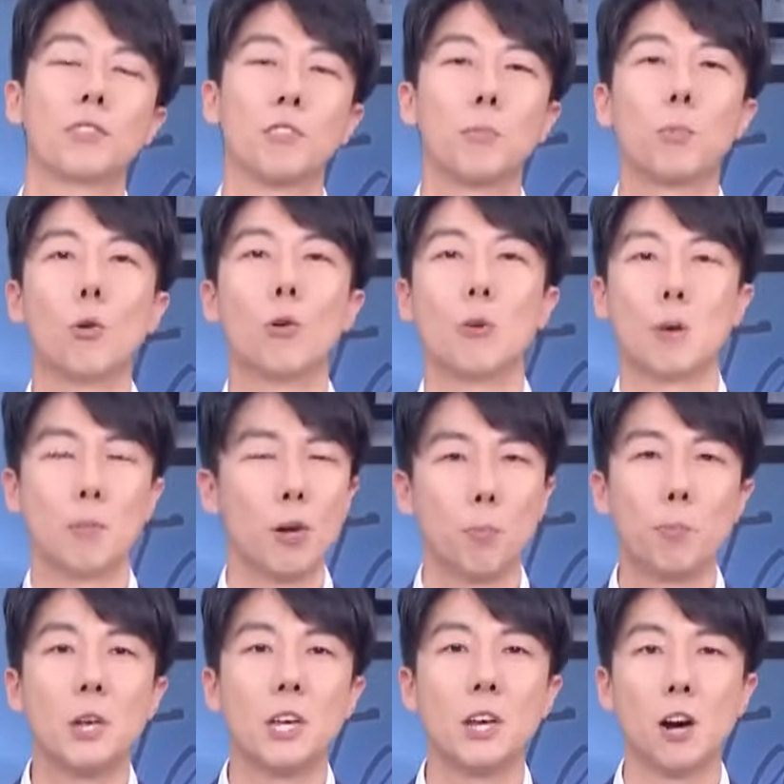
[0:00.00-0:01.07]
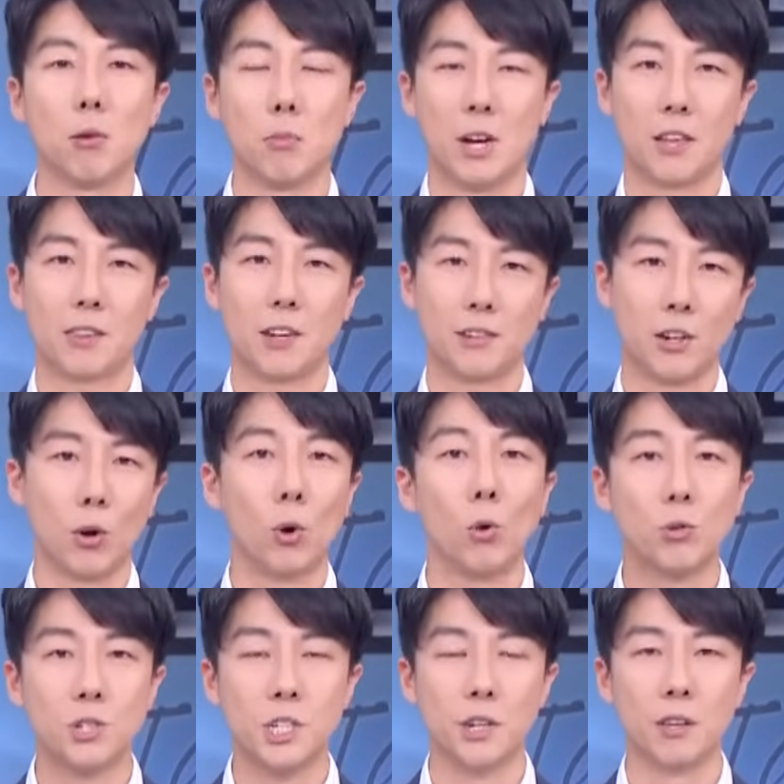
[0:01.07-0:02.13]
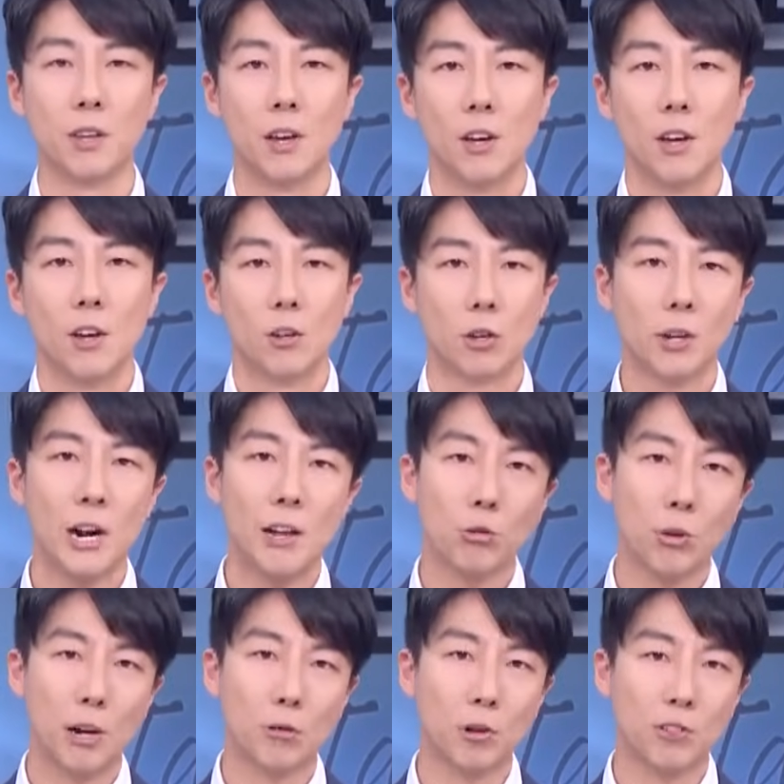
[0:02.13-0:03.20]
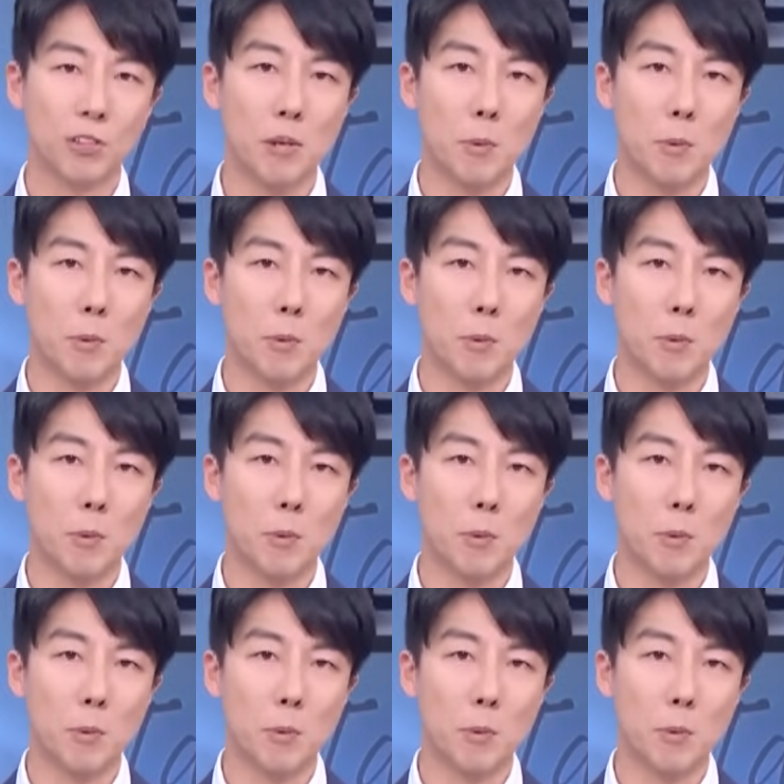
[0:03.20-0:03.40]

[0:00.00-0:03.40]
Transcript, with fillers: 直播嘛？没有必要嘛？大家有互信，所以看出来说，